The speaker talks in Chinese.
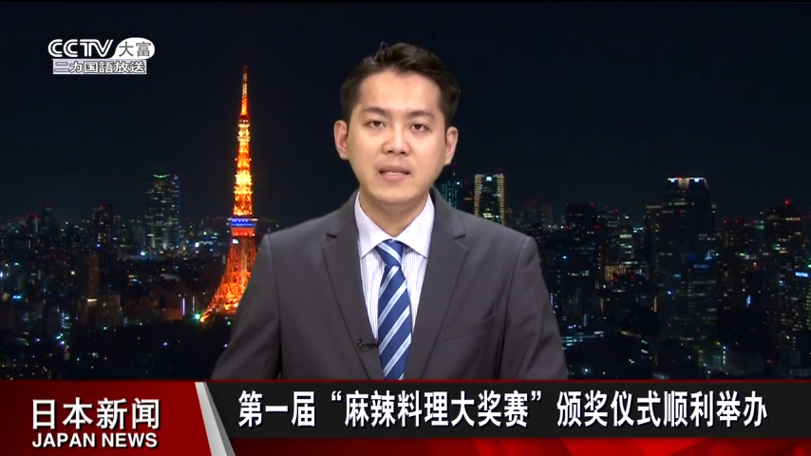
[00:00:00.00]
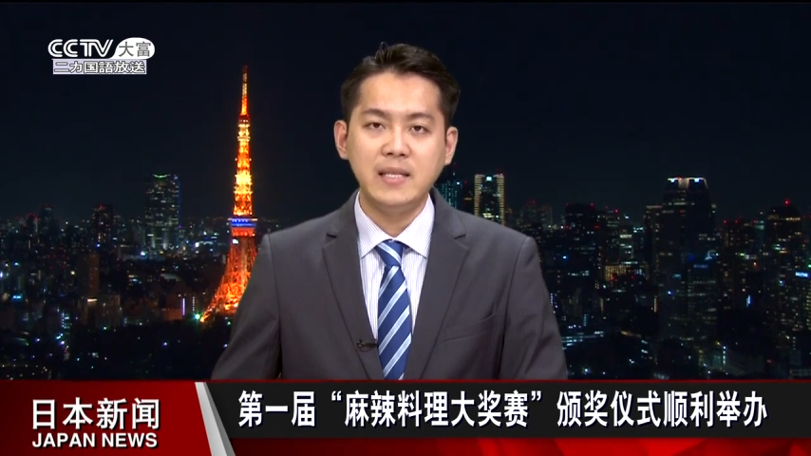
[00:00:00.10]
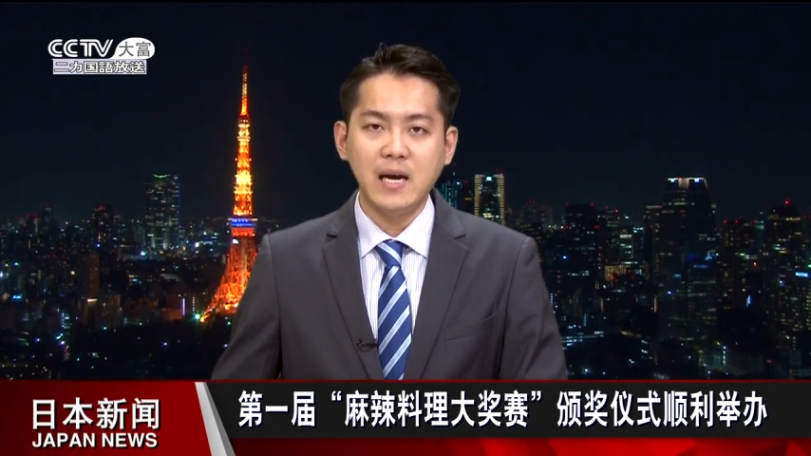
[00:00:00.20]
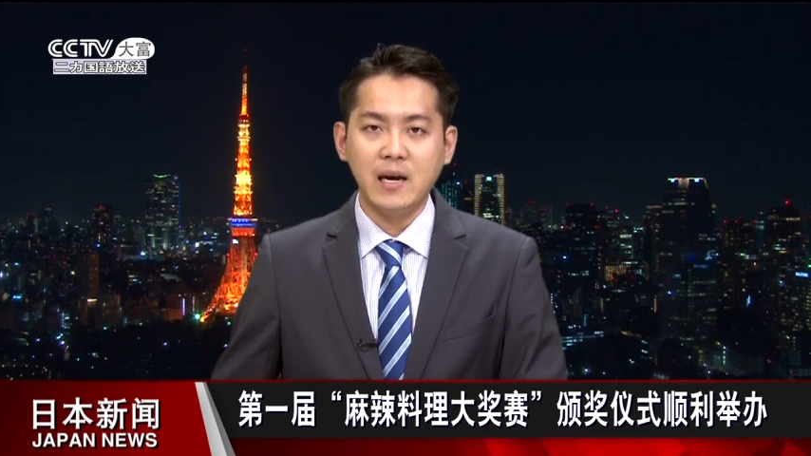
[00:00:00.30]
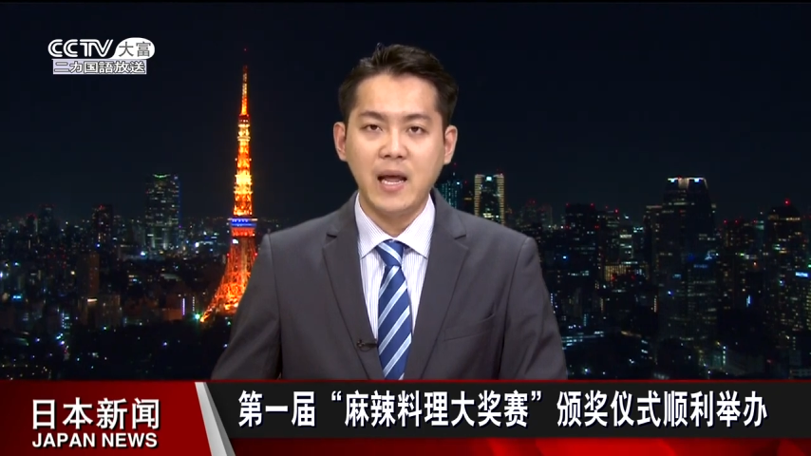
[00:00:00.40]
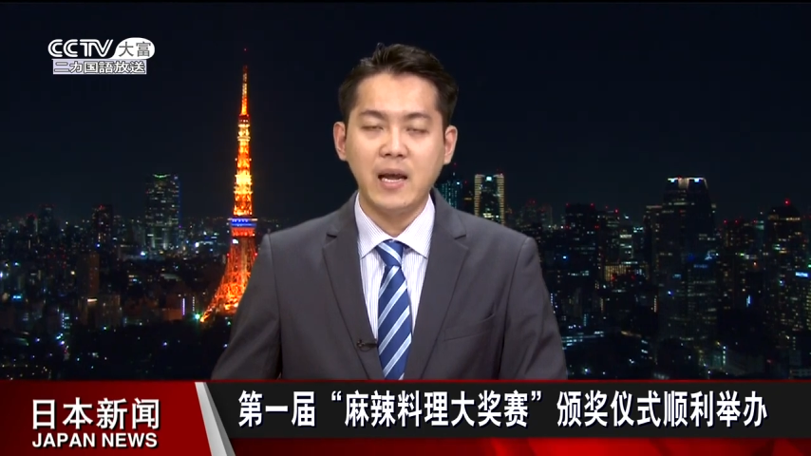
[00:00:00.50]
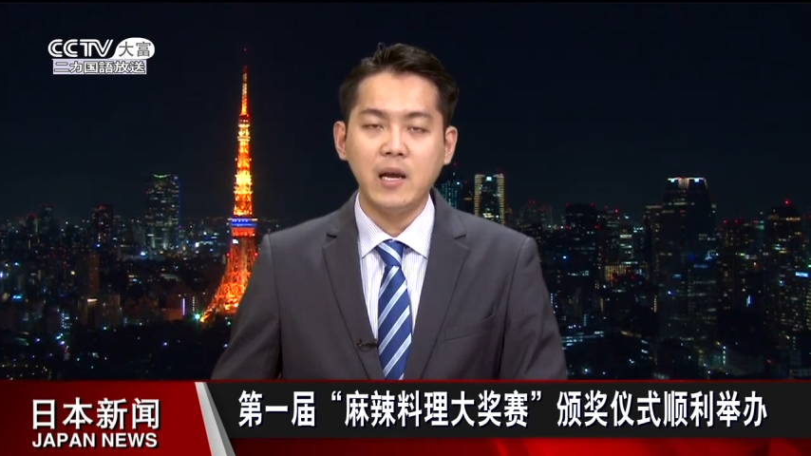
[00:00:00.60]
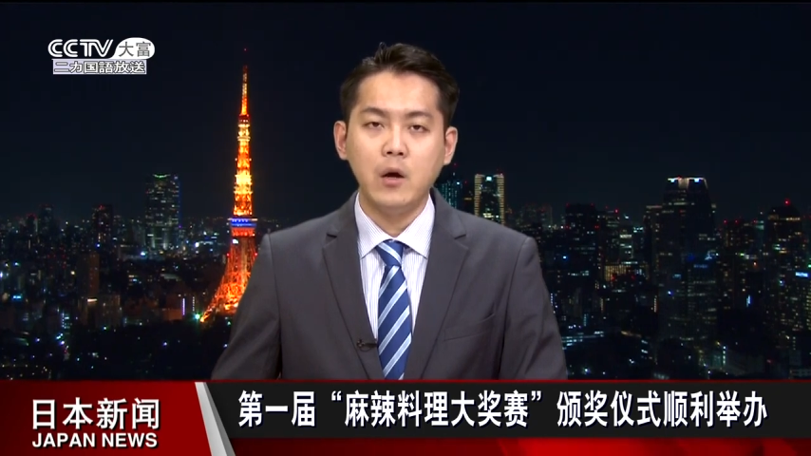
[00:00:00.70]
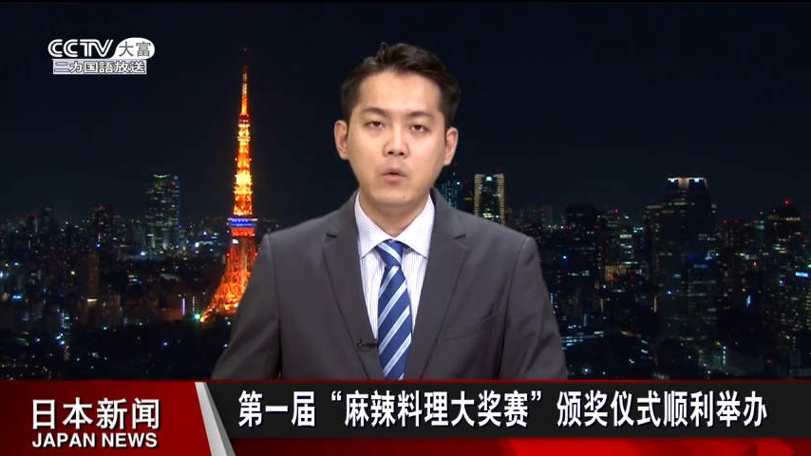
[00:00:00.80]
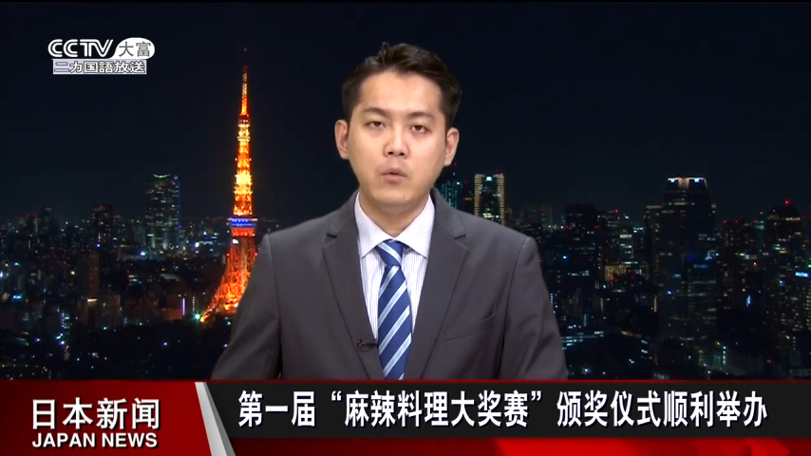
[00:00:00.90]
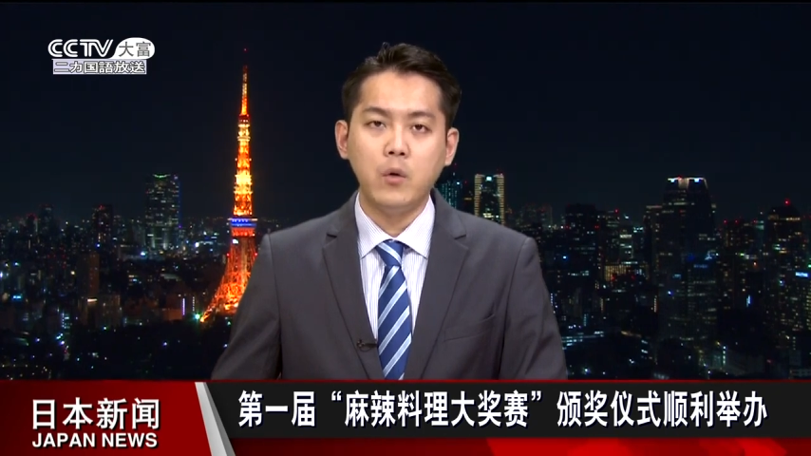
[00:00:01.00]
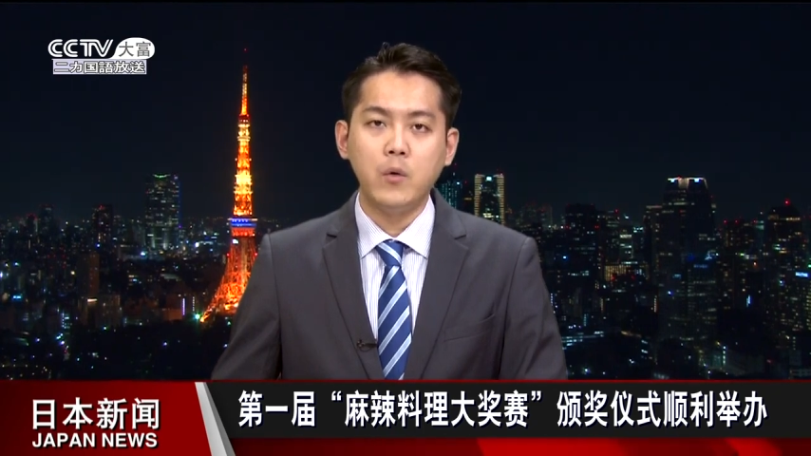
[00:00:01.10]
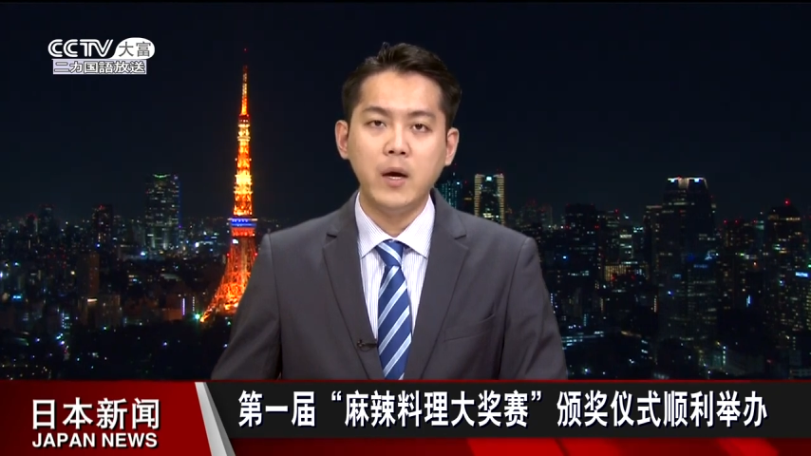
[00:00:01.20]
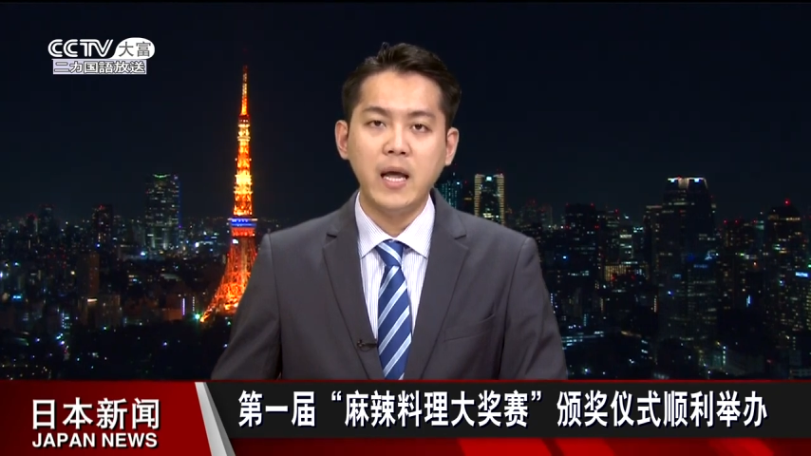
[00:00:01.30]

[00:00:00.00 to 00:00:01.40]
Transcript: 酱类、火锅